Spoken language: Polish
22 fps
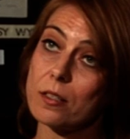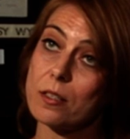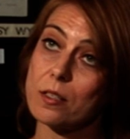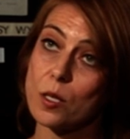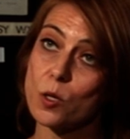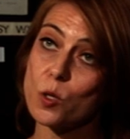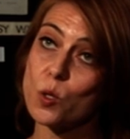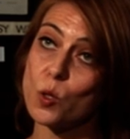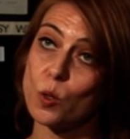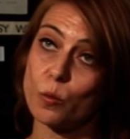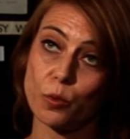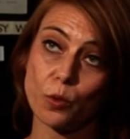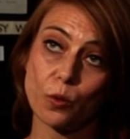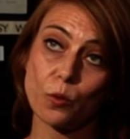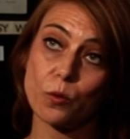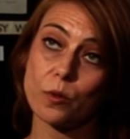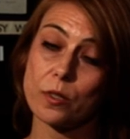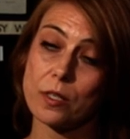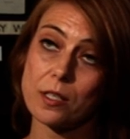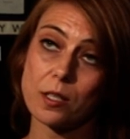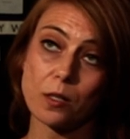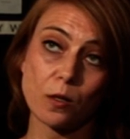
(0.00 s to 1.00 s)
ze
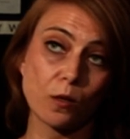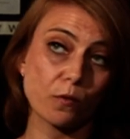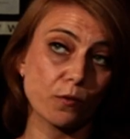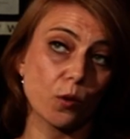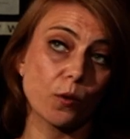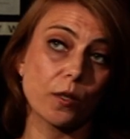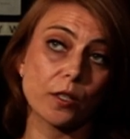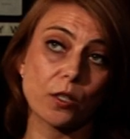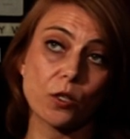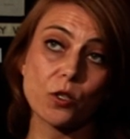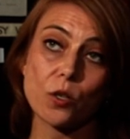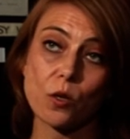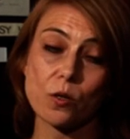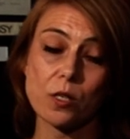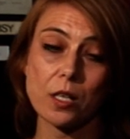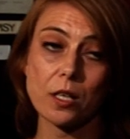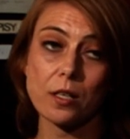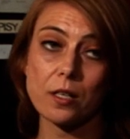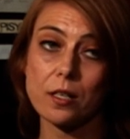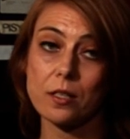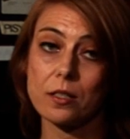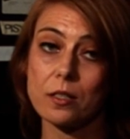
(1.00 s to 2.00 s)
sobą i stanowią jakiś
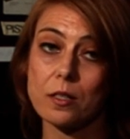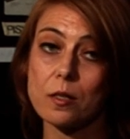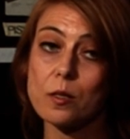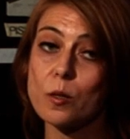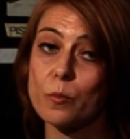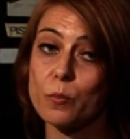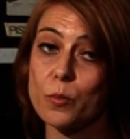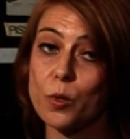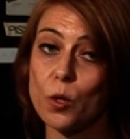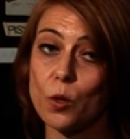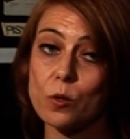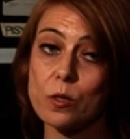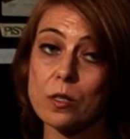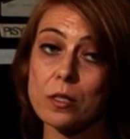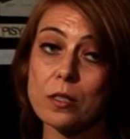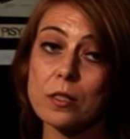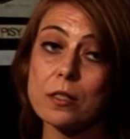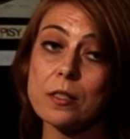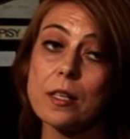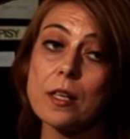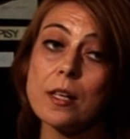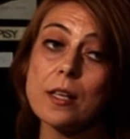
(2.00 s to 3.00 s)
rodzaj e, symbiozy.
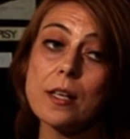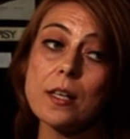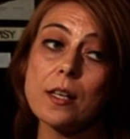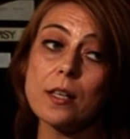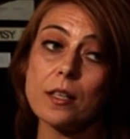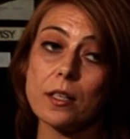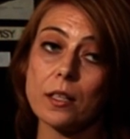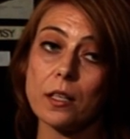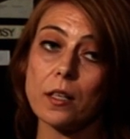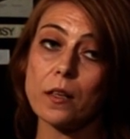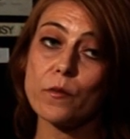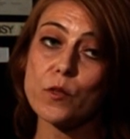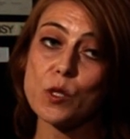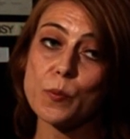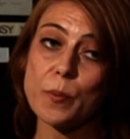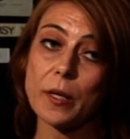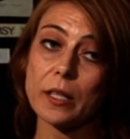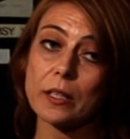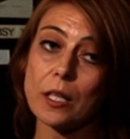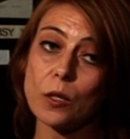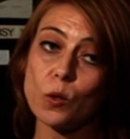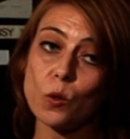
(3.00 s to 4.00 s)
E, w
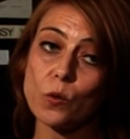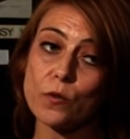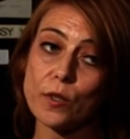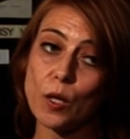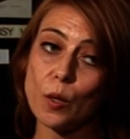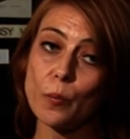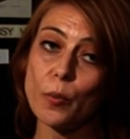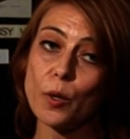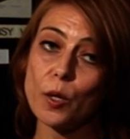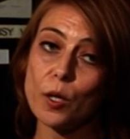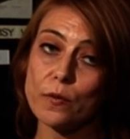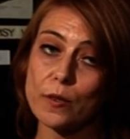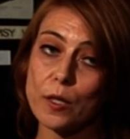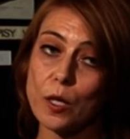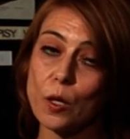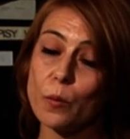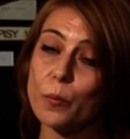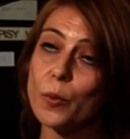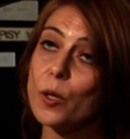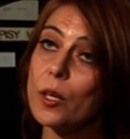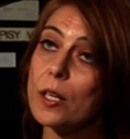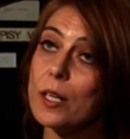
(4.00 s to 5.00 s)
spektaklu Wielopole,
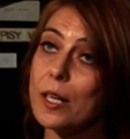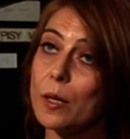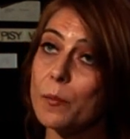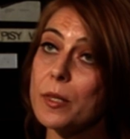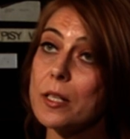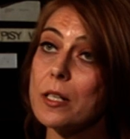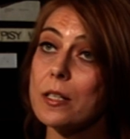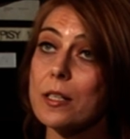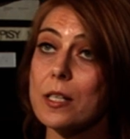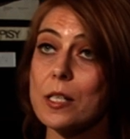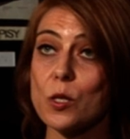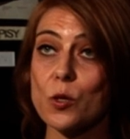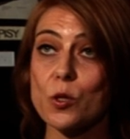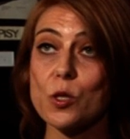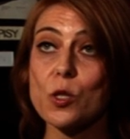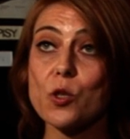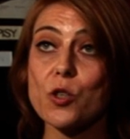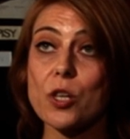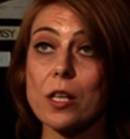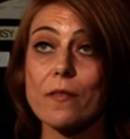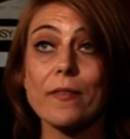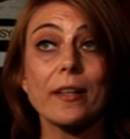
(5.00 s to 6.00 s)
Wielopole rabinek jest
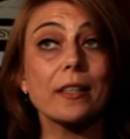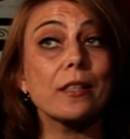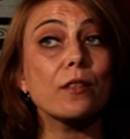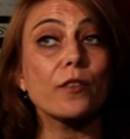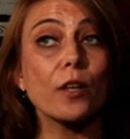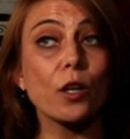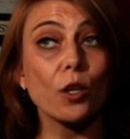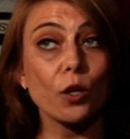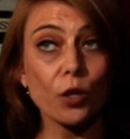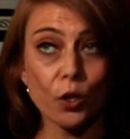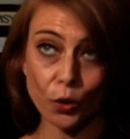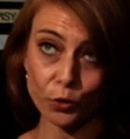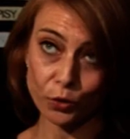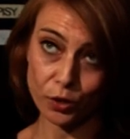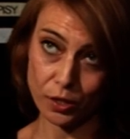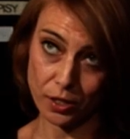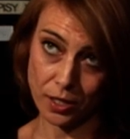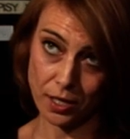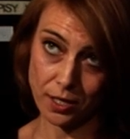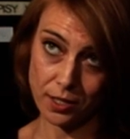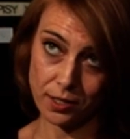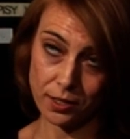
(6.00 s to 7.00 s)
rozstrzeliwany
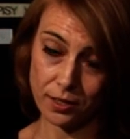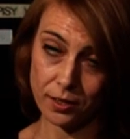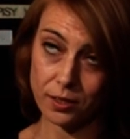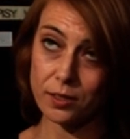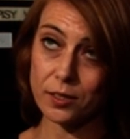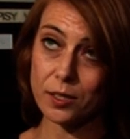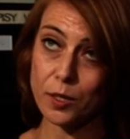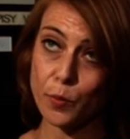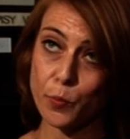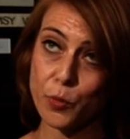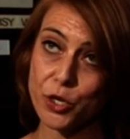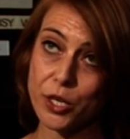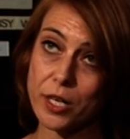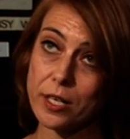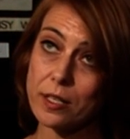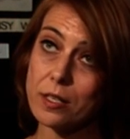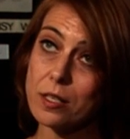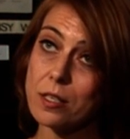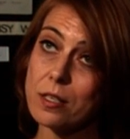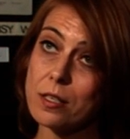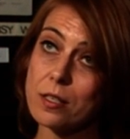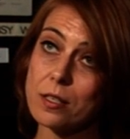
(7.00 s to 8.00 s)
wielokrotnie e,
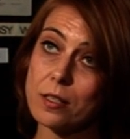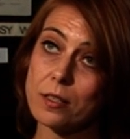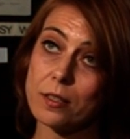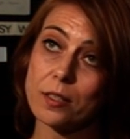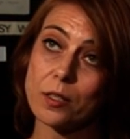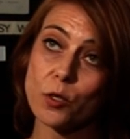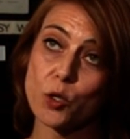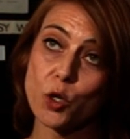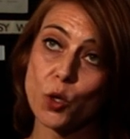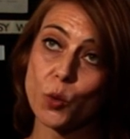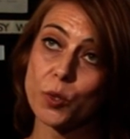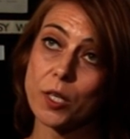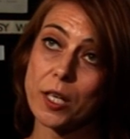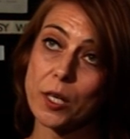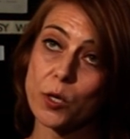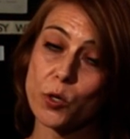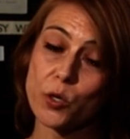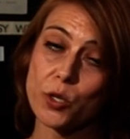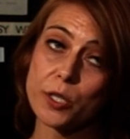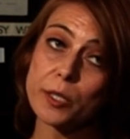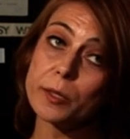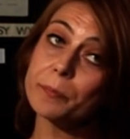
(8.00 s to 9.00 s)
przez
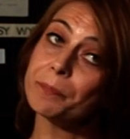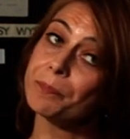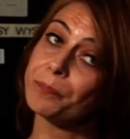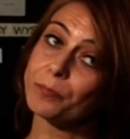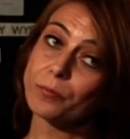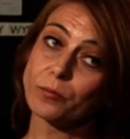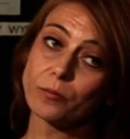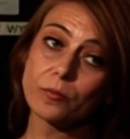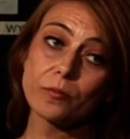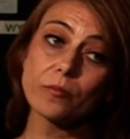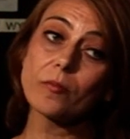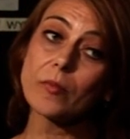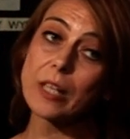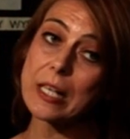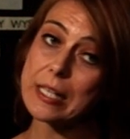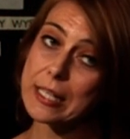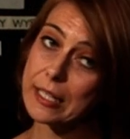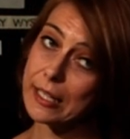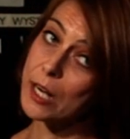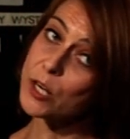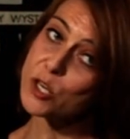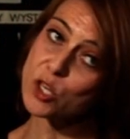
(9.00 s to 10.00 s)
żołnierzy.
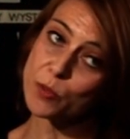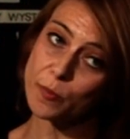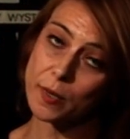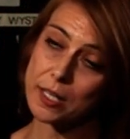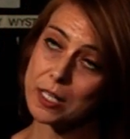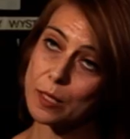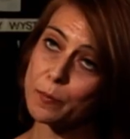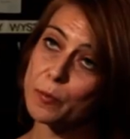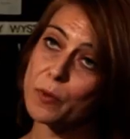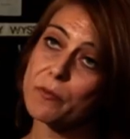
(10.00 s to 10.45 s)
Za każdym razem